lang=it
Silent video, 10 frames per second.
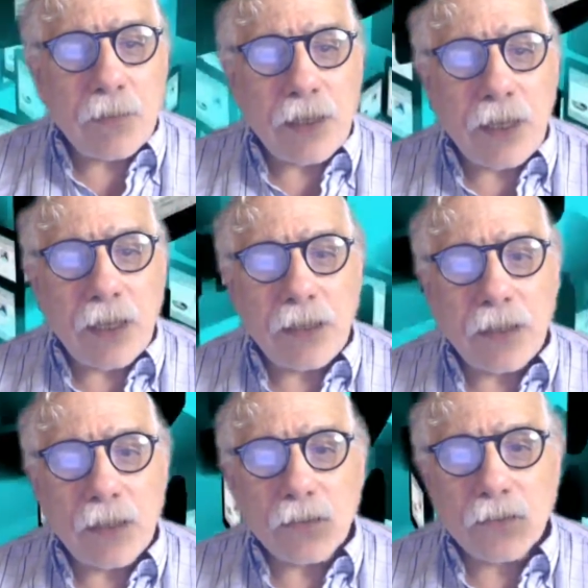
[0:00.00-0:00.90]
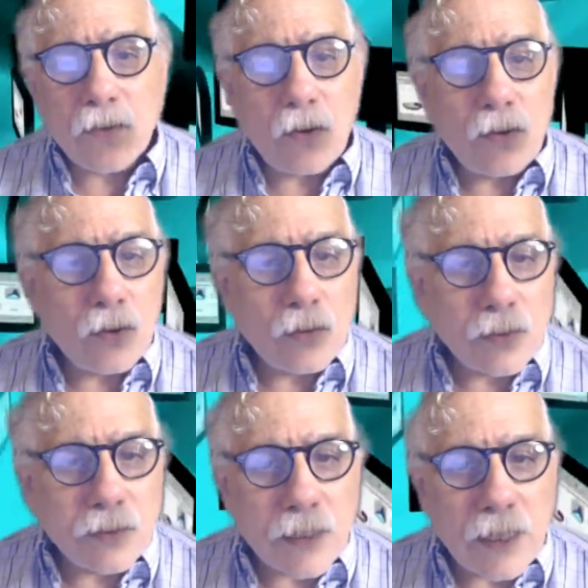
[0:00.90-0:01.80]
camerieri dello
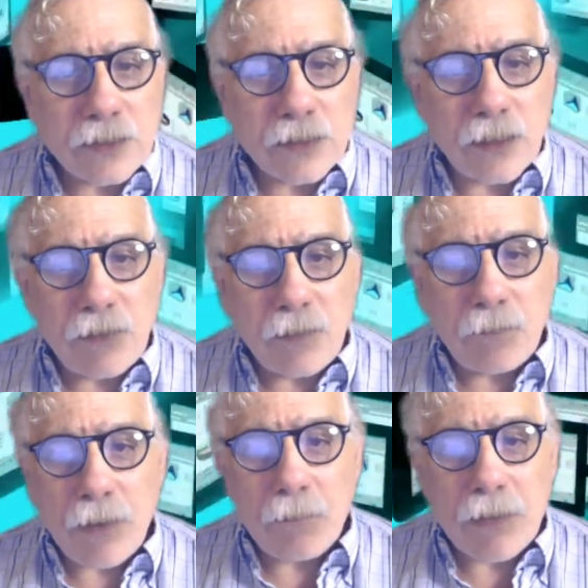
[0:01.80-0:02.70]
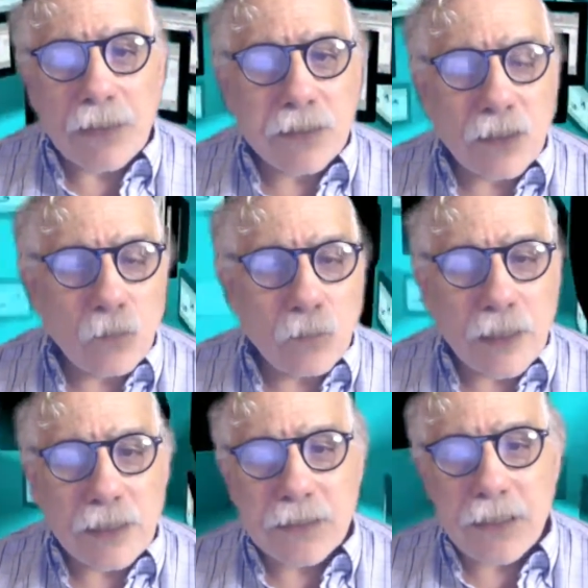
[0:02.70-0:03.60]
Scoglio, ristorante dei VIP a Massa
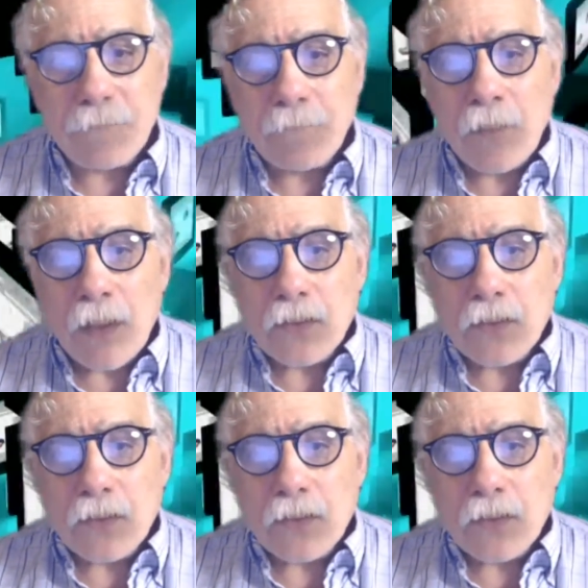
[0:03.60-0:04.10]
Lumbrezze.